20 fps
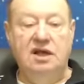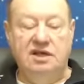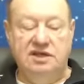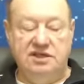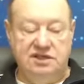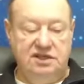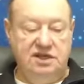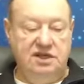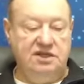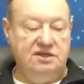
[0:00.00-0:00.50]

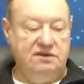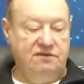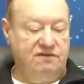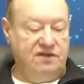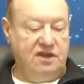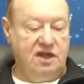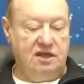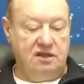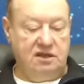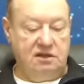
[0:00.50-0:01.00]
Здесь в
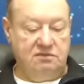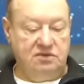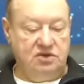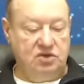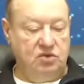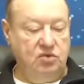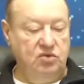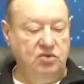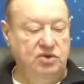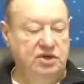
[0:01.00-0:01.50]
данном
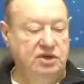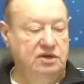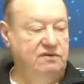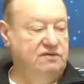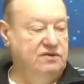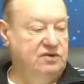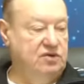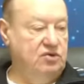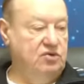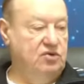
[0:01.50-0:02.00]
случае
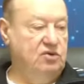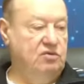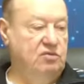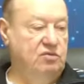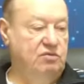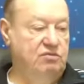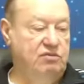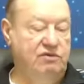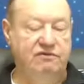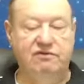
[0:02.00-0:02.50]
все
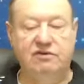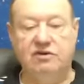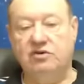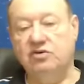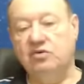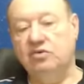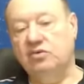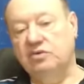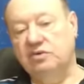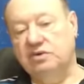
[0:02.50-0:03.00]

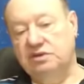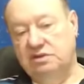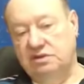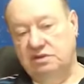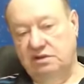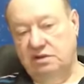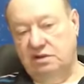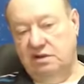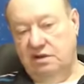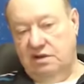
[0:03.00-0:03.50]

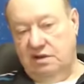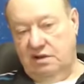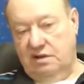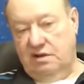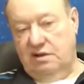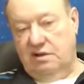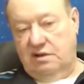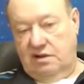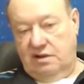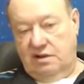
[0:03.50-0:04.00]
повернулось
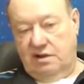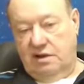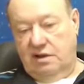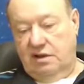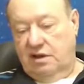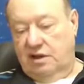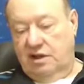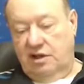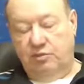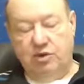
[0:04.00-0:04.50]

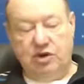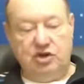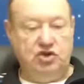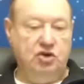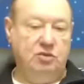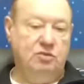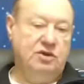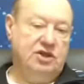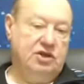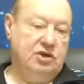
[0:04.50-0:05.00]
и
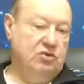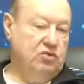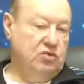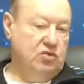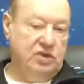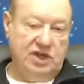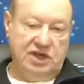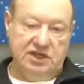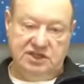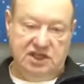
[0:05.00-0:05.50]
причем это
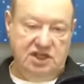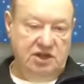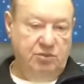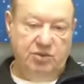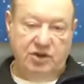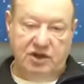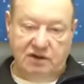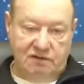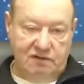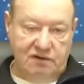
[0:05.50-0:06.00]
у нас не
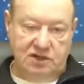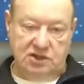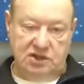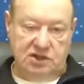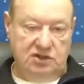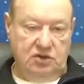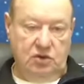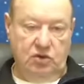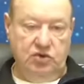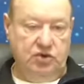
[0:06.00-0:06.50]
первый же
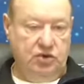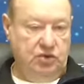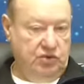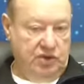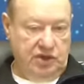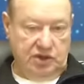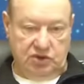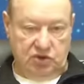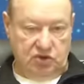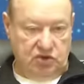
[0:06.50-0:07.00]
случай, у
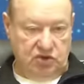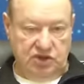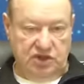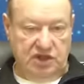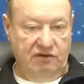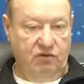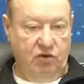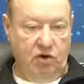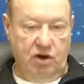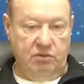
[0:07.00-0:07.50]
нас уже
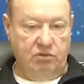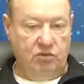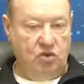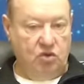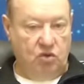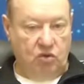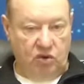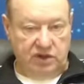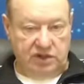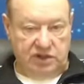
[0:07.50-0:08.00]
довольно
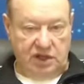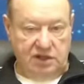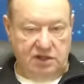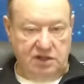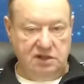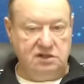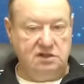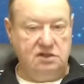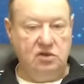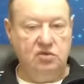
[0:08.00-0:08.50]
много
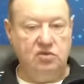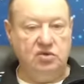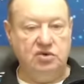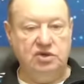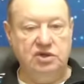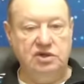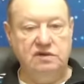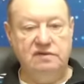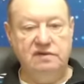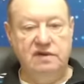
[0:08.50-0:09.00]
таких
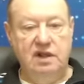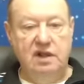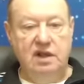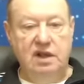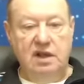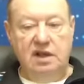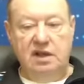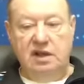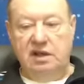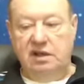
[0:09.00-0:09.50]
случаев.
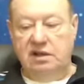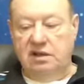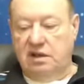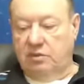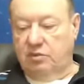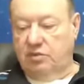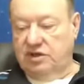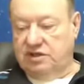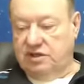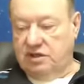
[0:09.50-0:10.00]
И
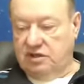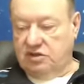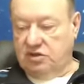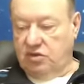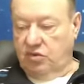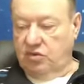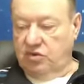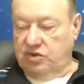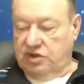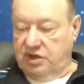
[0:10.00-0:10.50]
об этих
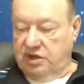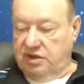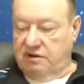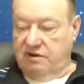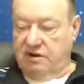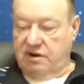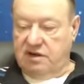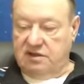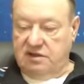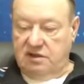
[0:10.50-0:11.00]
случаях
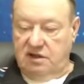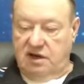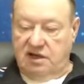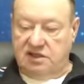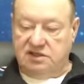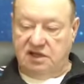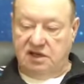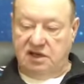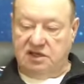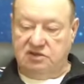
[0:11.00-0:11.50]

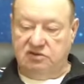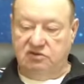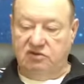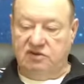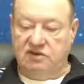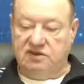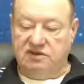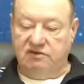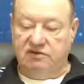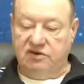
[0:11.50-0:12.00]

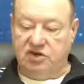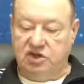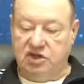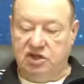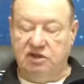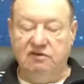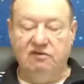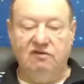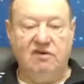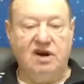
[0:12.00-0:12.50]
рассказывают
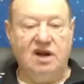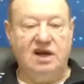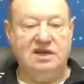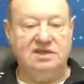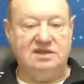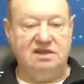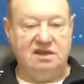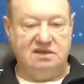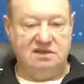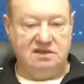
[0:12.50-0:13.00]
совершенно в
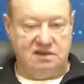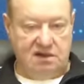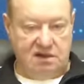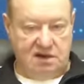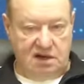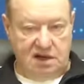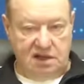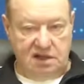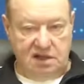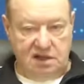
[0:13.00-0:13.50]
разных
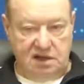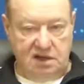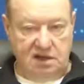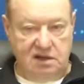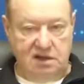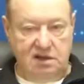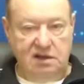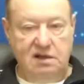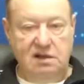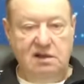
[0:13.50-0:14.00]
странах.
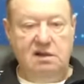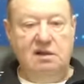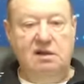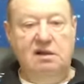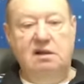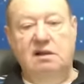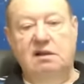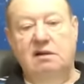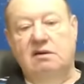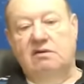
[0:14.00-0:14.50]

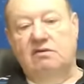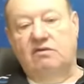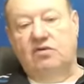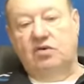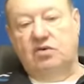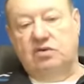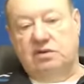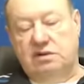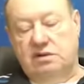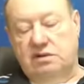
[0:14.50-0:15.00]

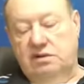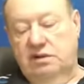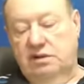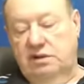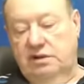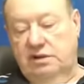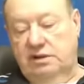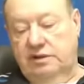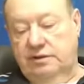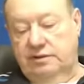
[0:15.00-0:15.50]
Вот.
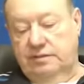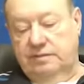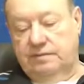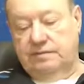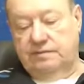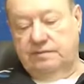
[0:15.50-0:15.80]
И